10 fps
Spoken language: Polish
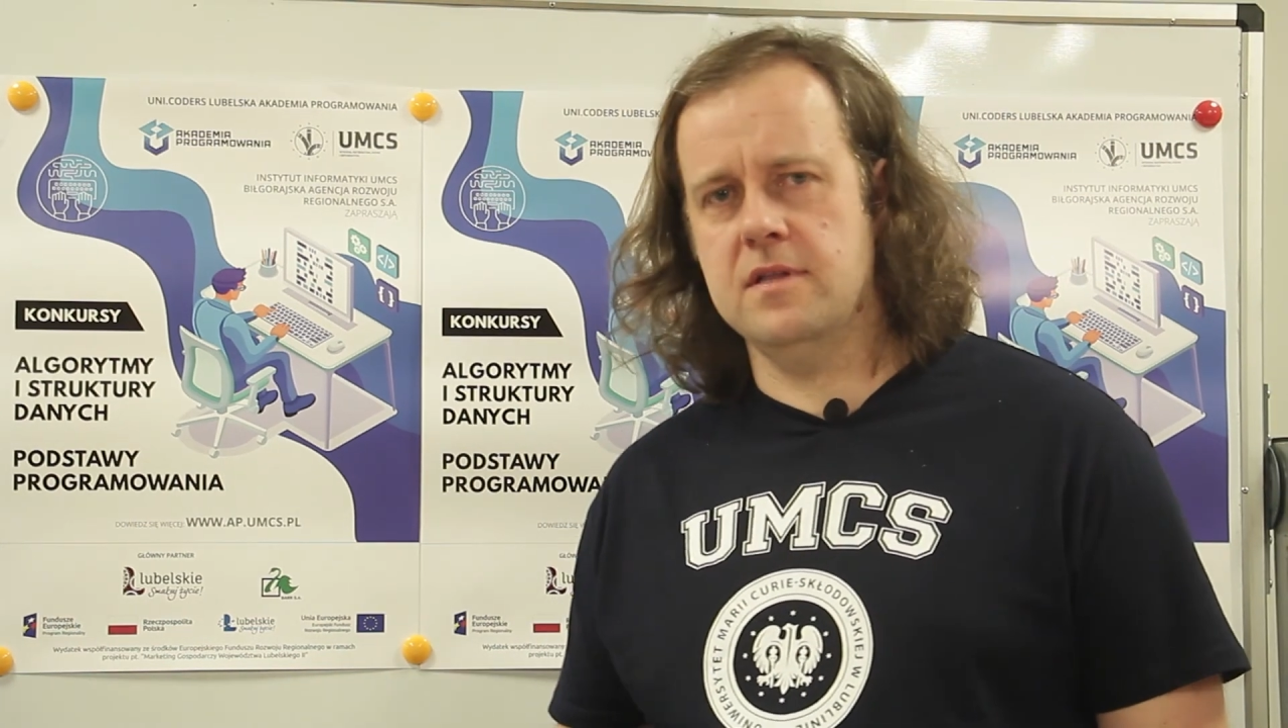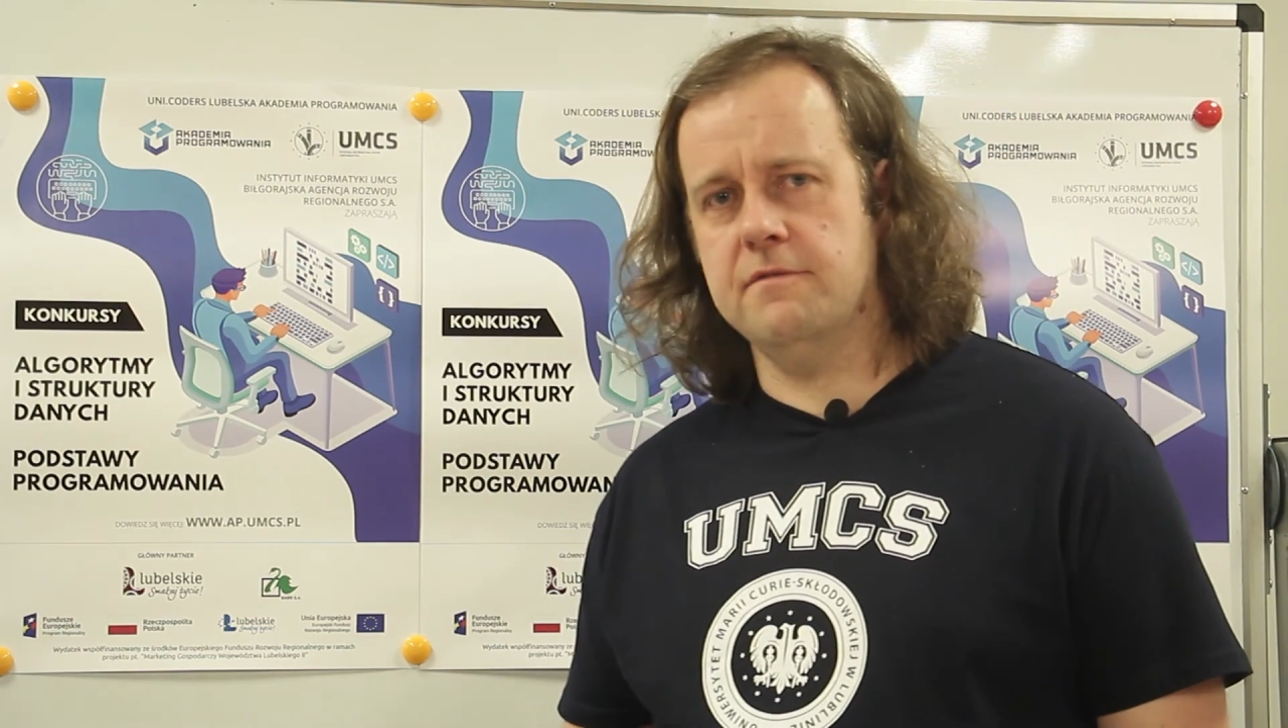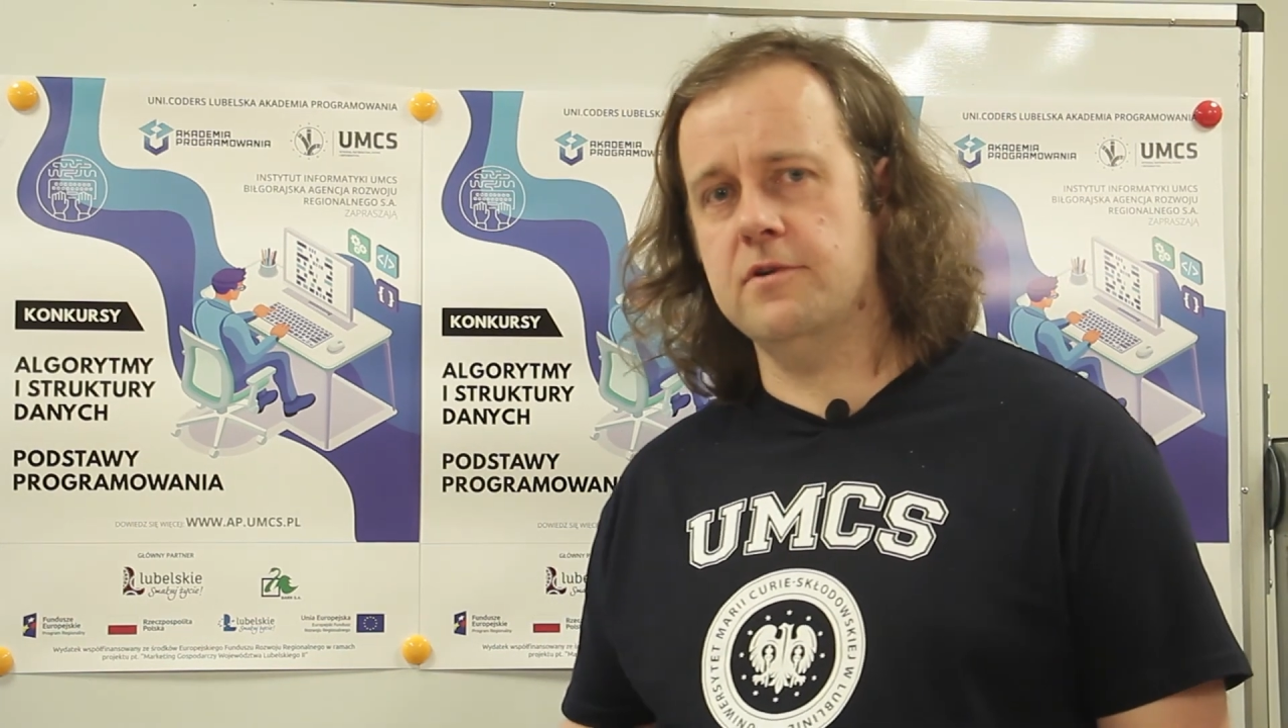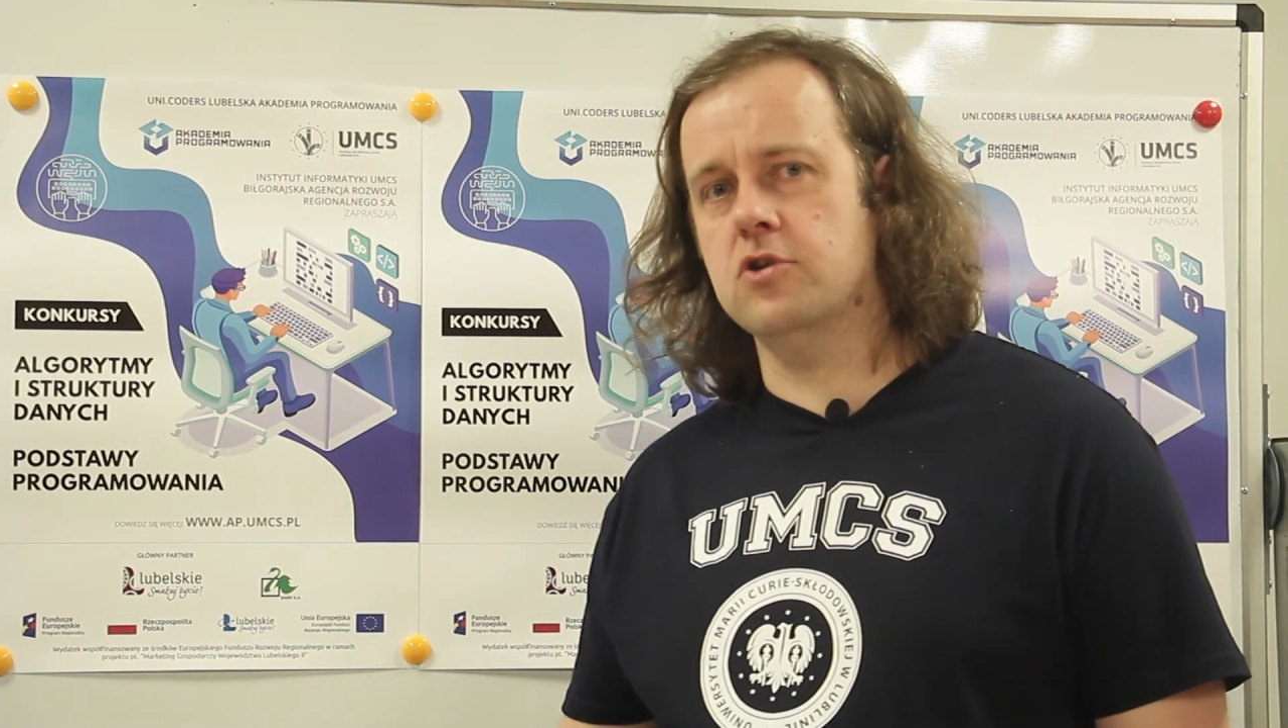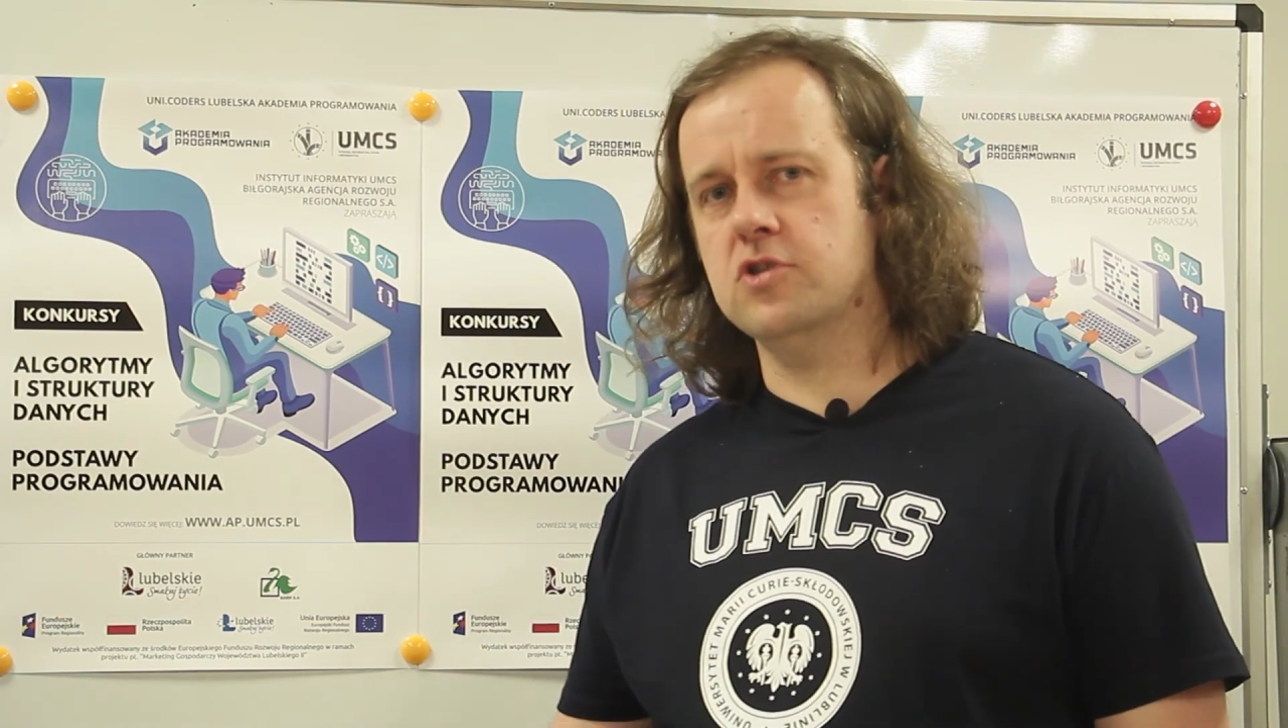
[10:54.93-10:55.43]

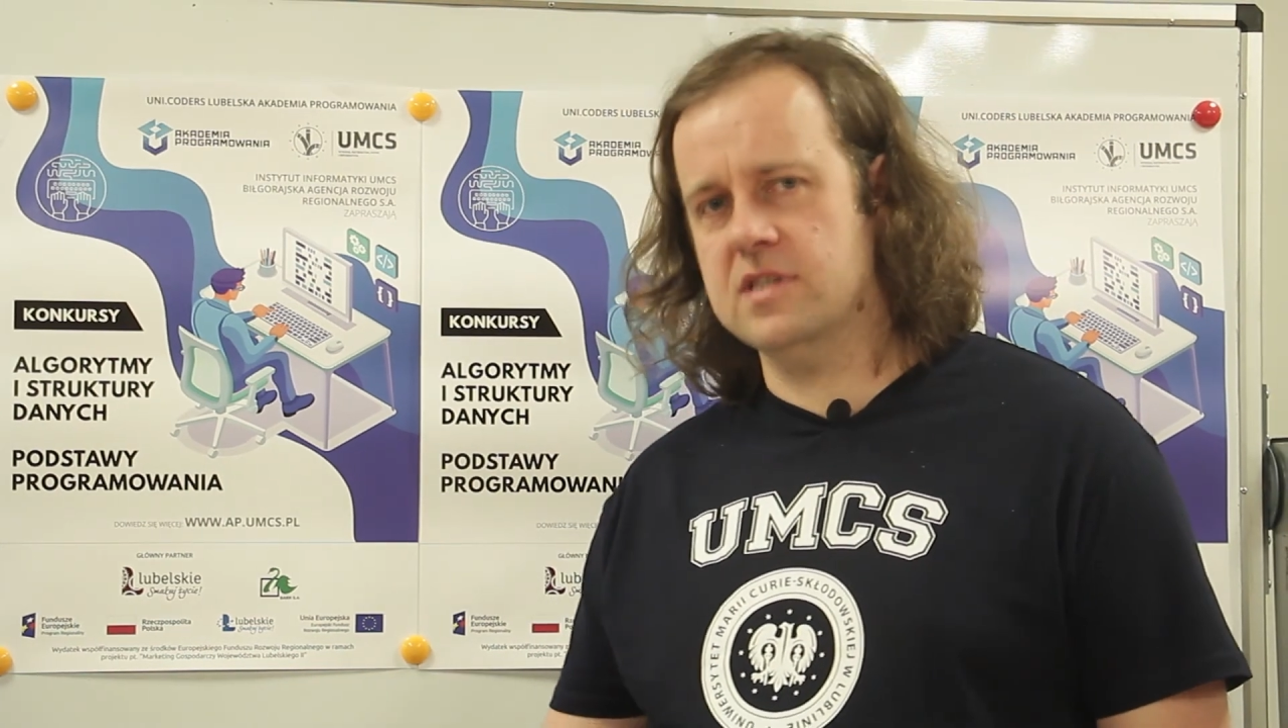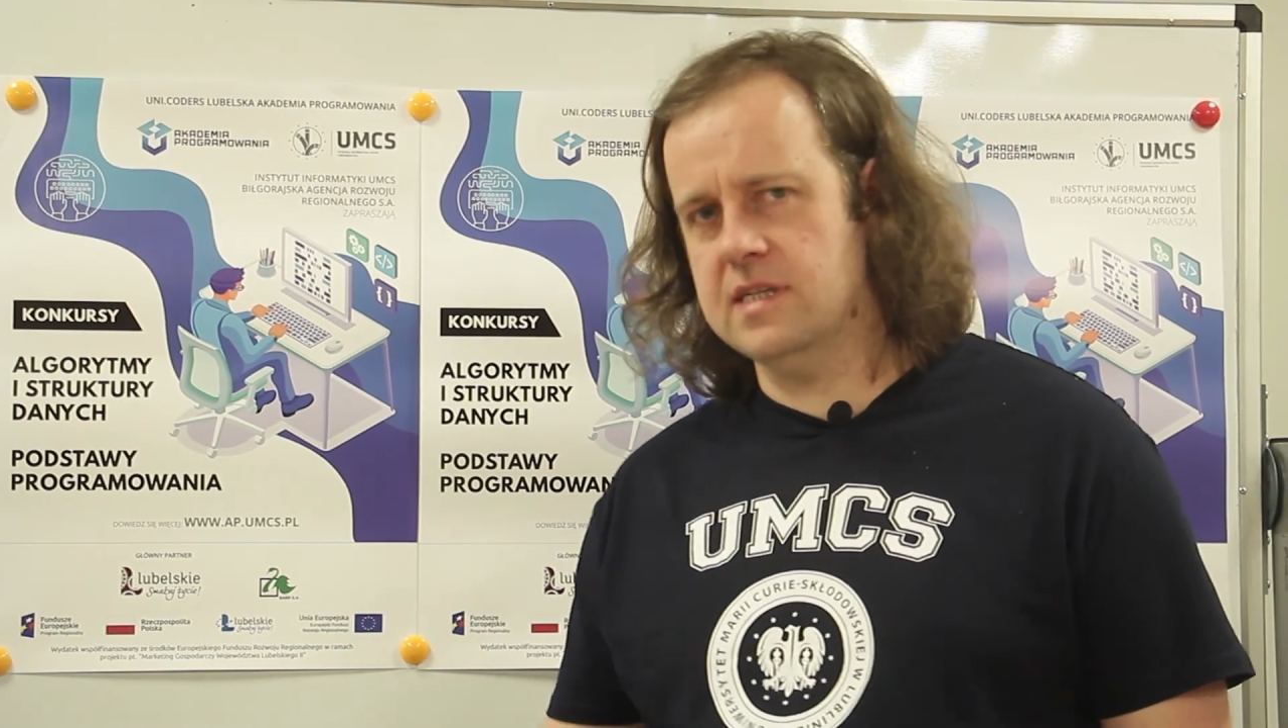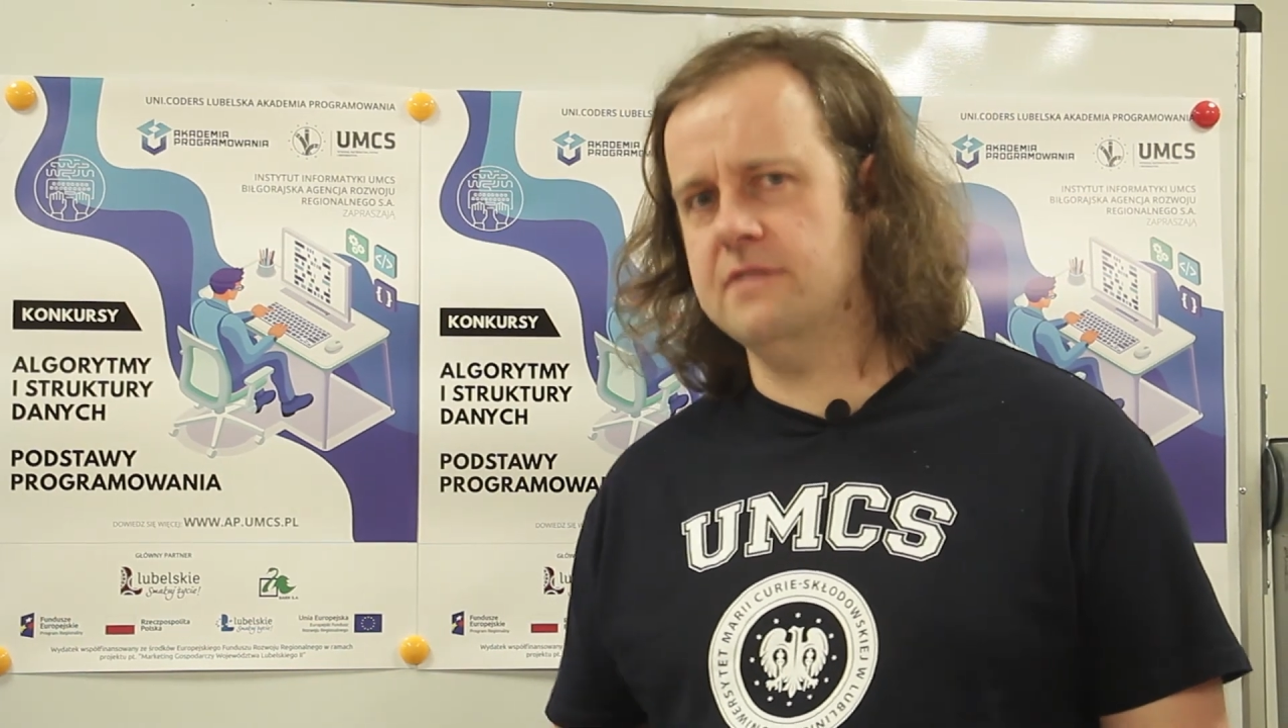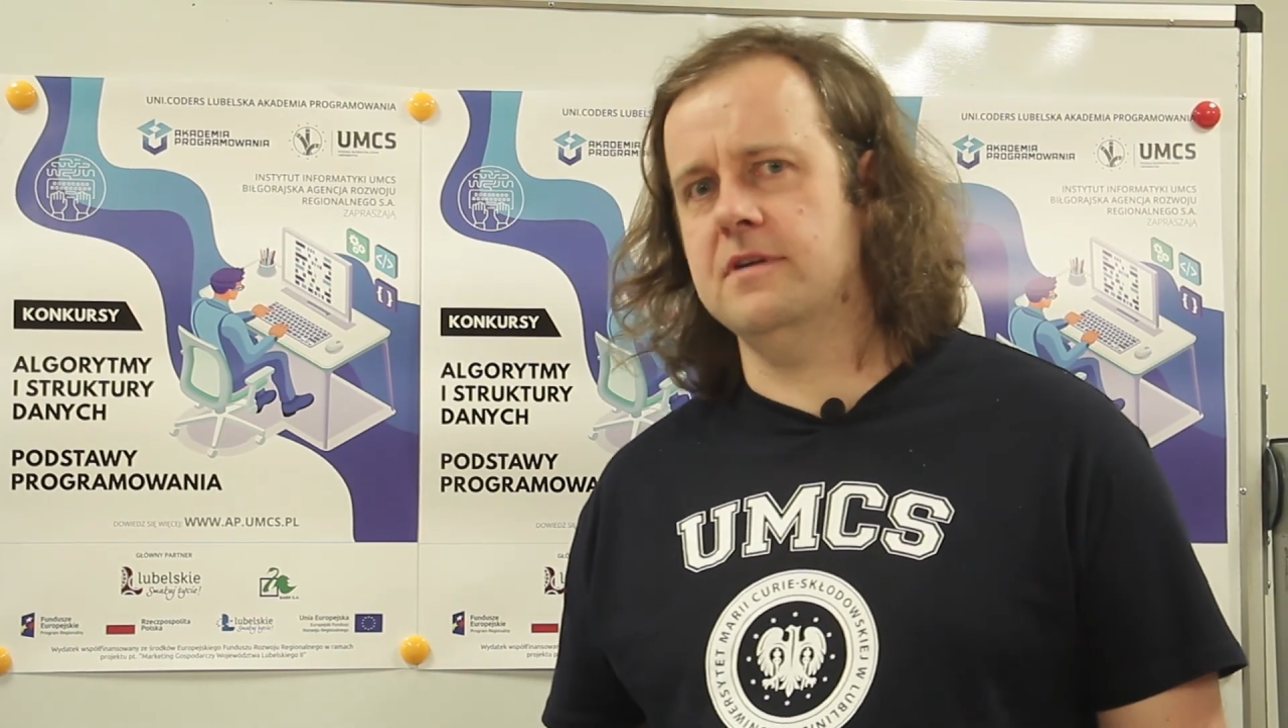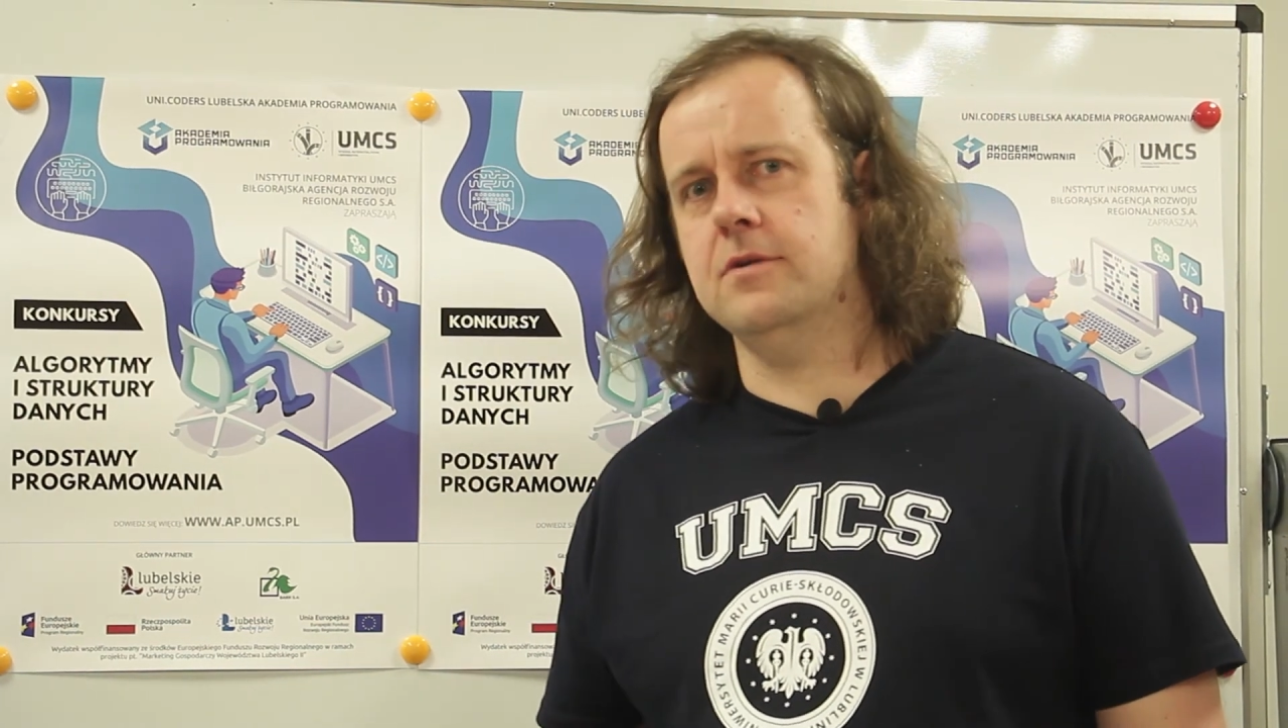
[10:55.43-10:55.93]
części